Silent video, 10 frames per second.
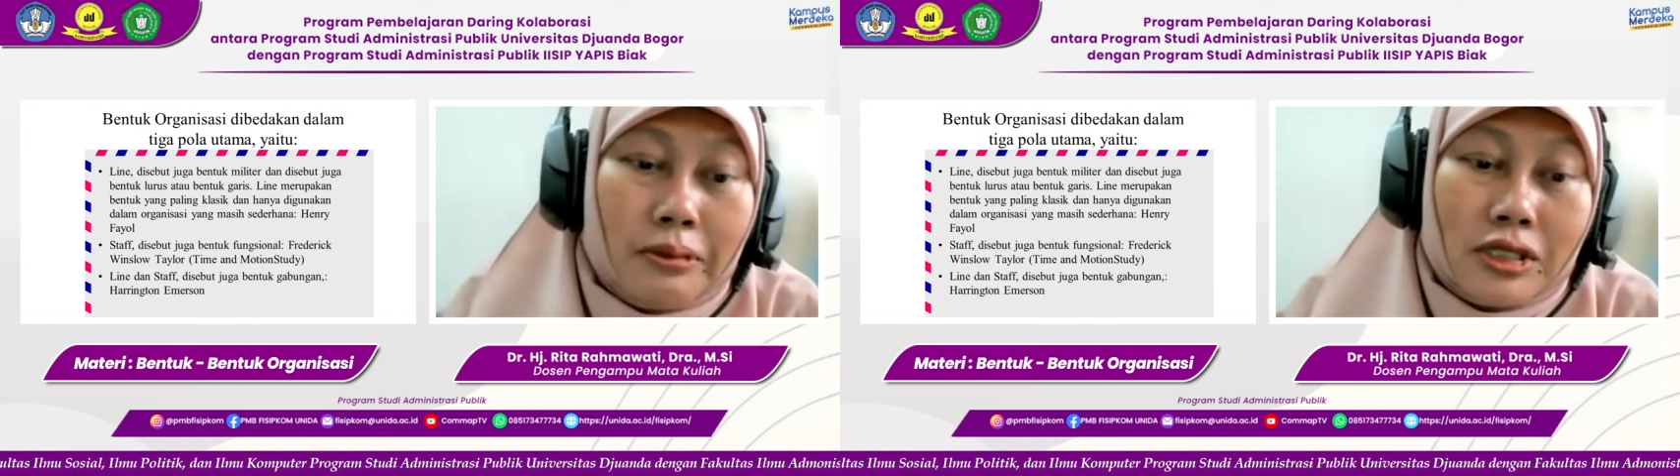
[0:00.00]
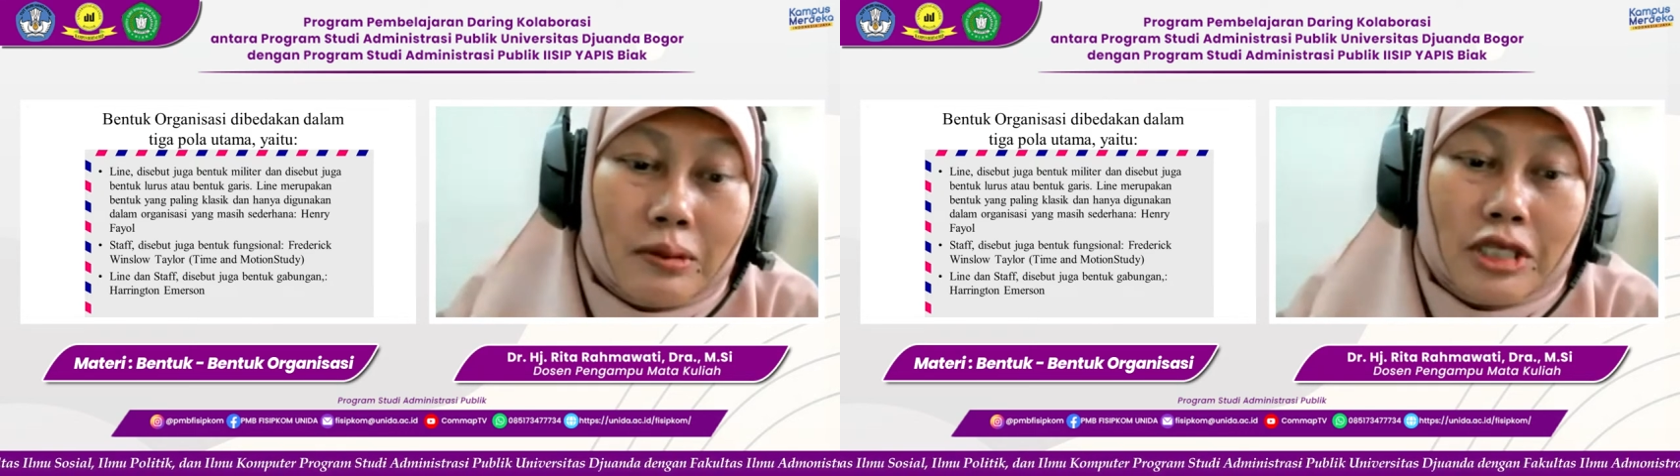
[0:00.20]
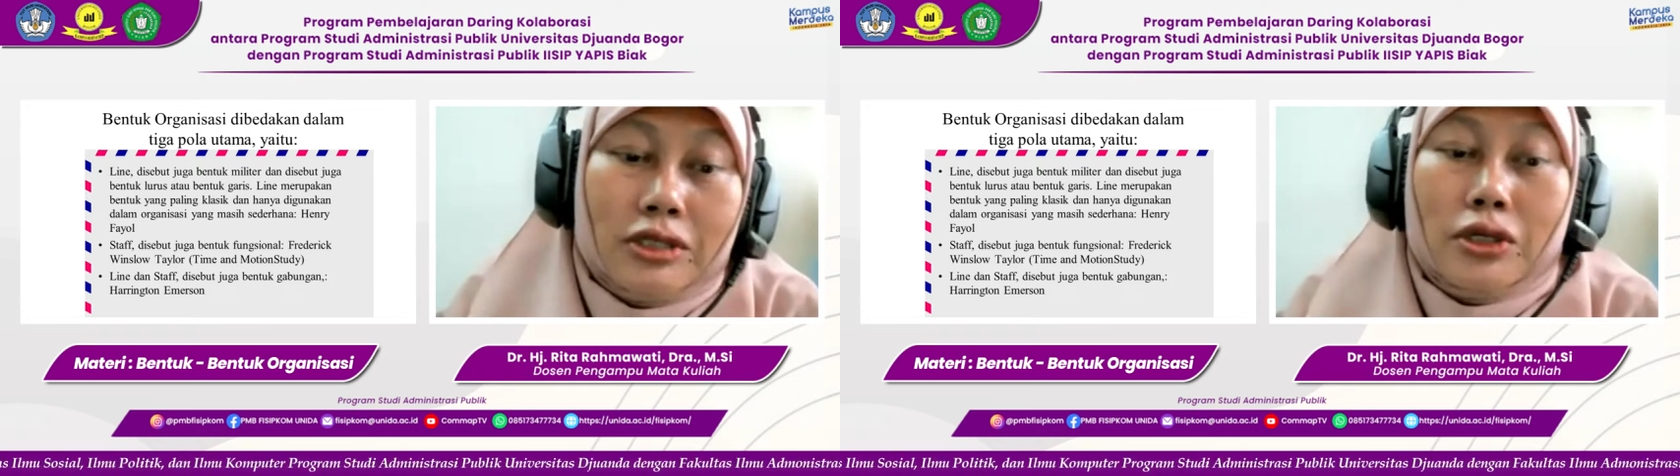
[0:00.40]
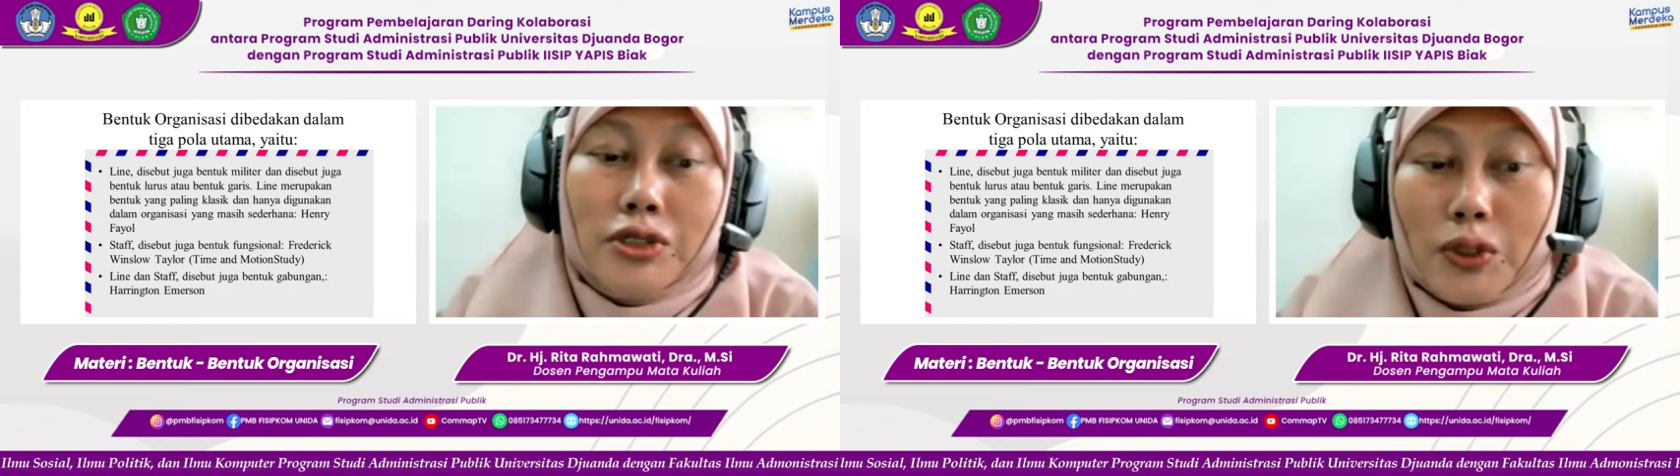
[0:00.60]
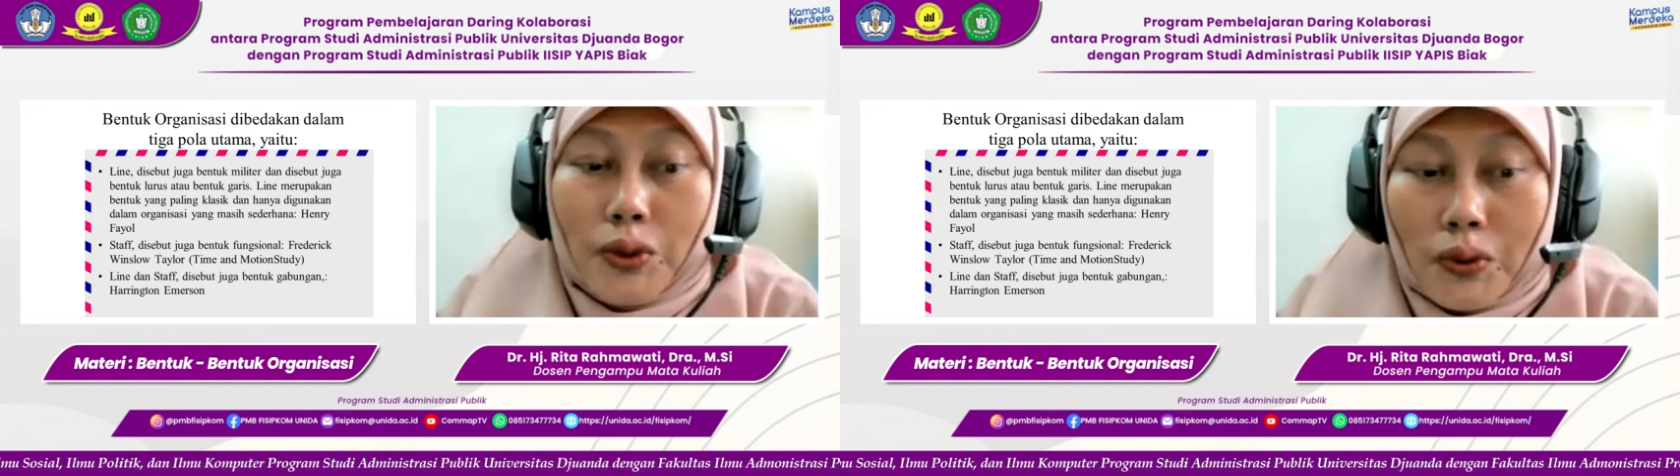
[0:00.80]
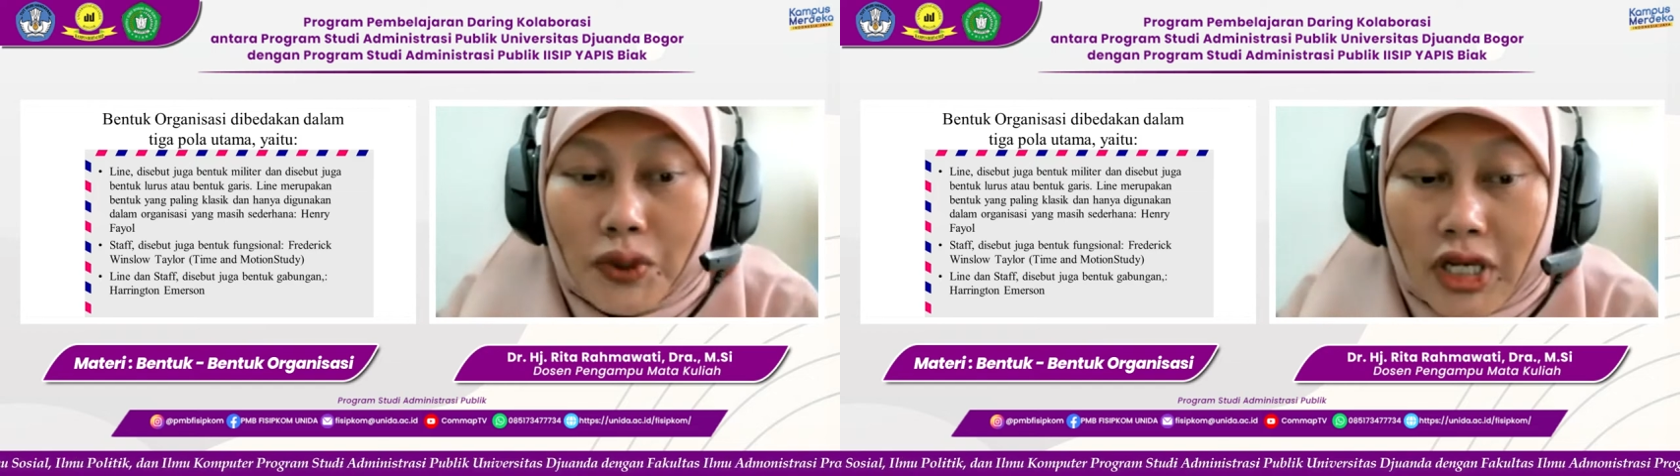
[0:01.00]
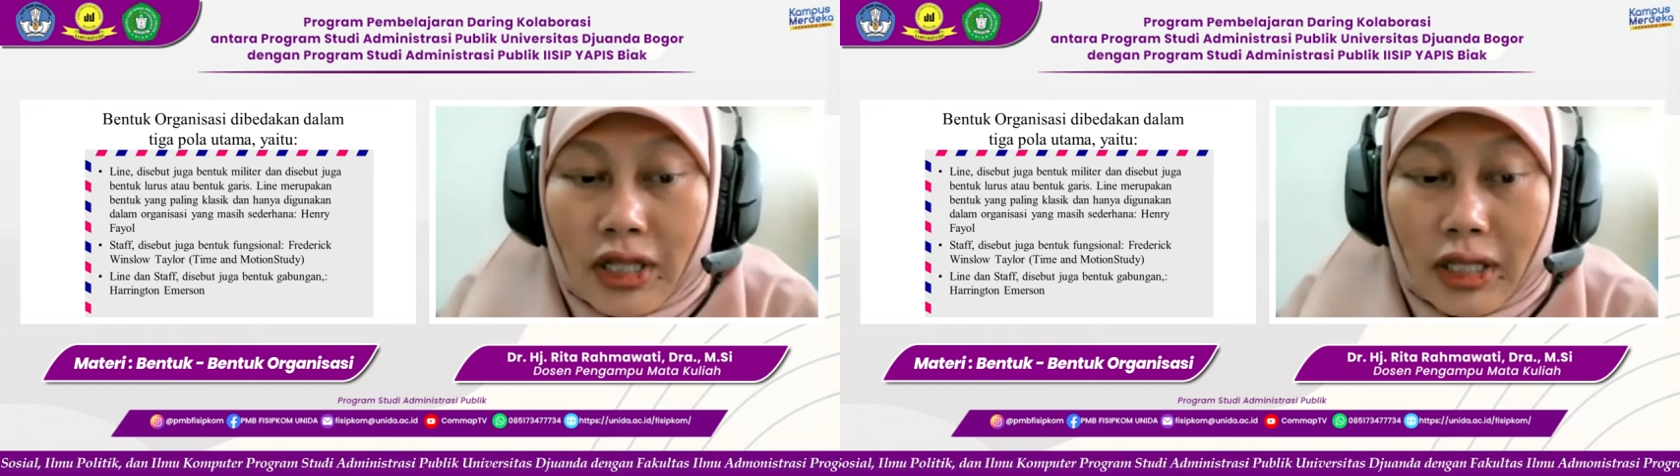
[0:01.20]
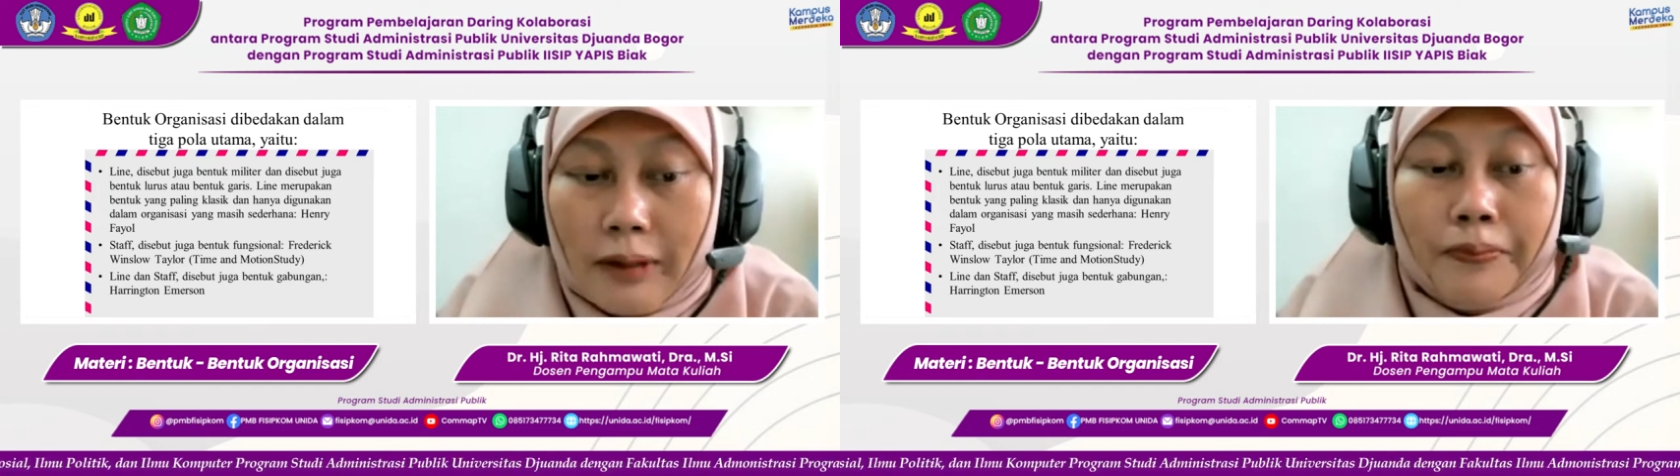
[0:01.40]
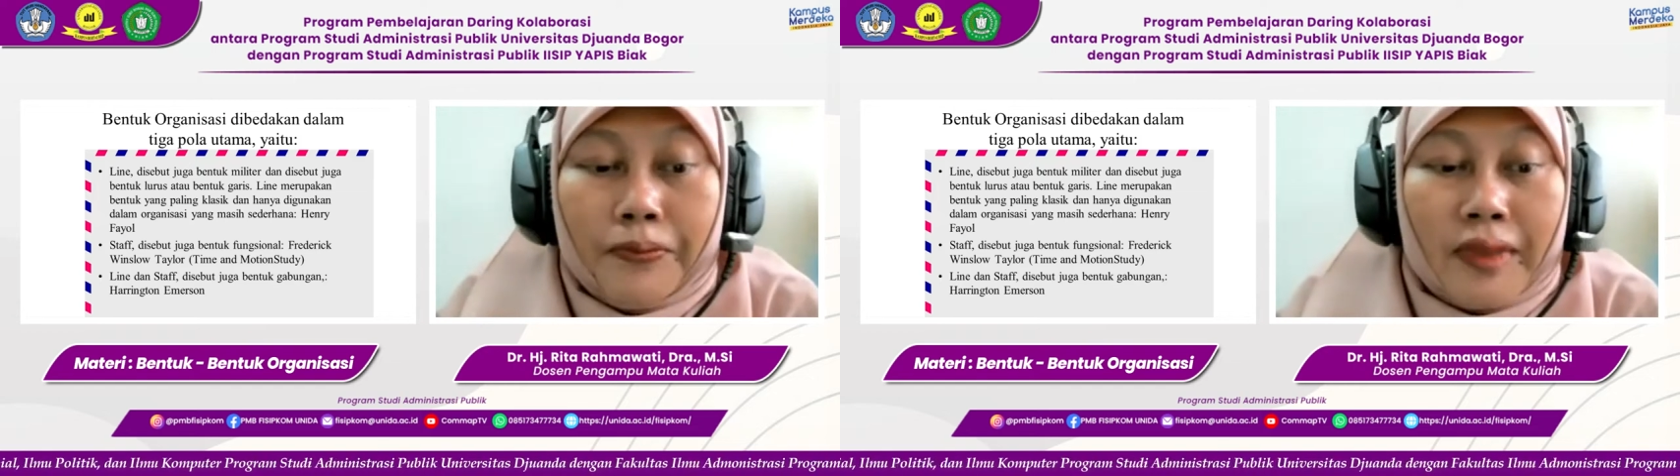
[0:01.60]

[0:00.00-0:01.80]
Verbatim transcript: pejabat struktural ya.